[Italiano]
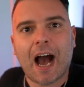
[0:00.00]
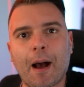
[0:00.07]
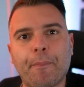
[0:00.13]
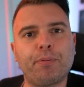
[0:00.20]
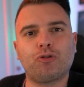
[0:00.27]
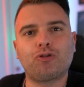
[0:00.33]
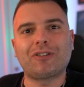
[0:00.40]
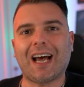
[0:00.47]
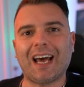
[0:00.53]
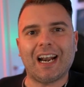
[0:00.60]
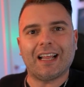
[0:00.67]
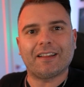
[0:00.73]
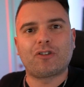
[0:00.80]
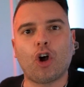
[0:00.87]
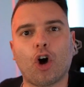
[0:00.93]
a
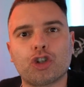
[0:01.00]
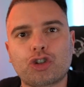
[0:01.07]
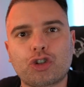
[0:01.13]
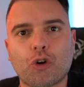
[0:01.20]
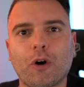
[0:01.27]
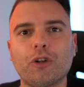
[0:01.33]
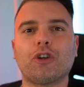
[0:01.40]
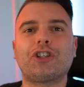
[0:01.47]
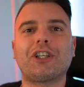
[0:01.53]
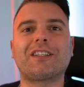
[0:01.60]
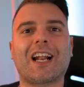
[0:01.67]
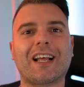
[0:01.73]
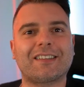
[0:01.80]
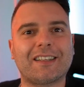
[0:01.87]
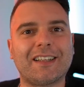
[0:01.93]
buttarla addosso quando si
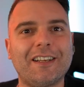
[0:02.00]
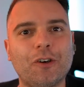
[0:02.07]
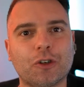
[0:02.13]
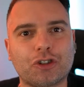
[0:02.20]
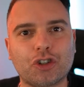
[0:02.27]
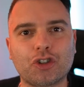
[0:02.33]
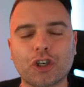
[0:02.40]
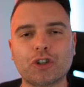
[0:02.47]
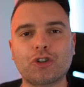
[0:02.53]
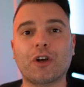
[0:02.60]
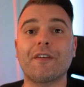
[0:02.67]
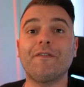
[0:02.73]
tratta dei nostri giocatori.